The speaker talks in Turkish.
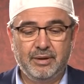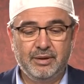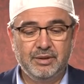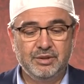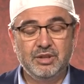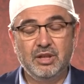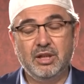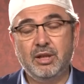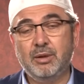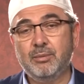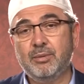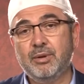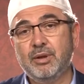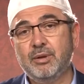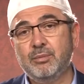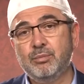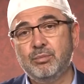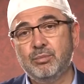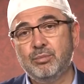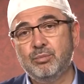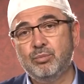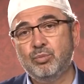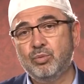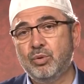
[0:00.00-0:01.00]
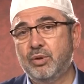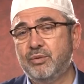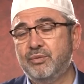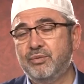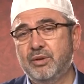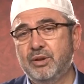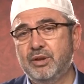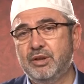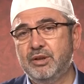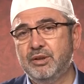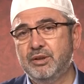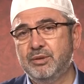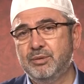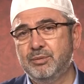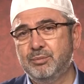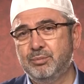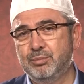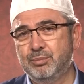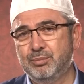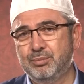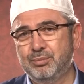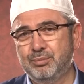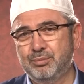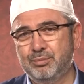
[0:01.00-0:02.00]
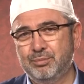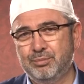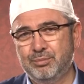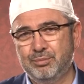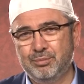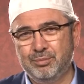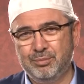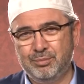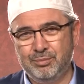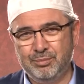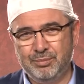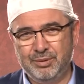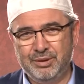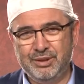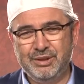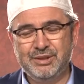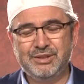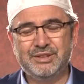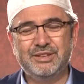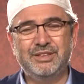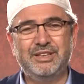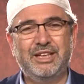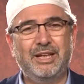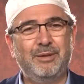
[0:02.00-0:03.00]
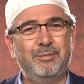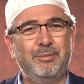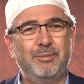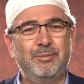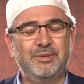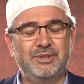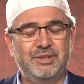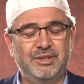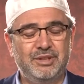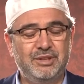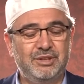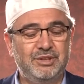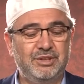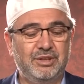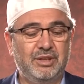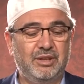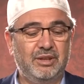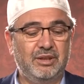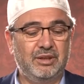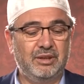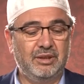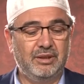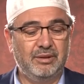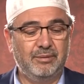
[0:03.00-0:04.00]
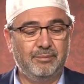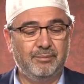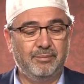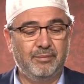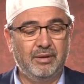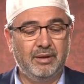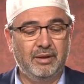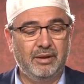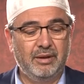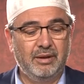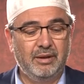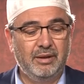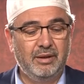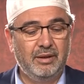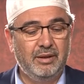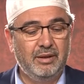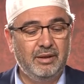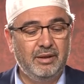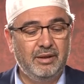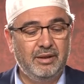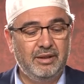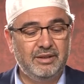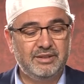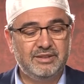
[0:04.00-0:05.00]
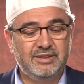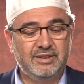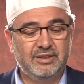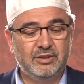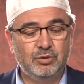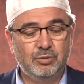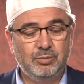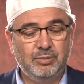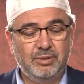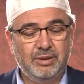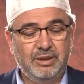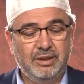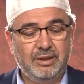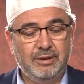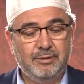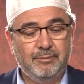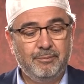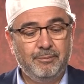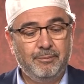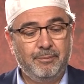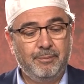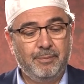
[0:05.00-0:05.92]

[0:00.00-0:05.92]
Cenab-ı Hak muvaffak kılsın hepimizi inşallah. Estaizu billah.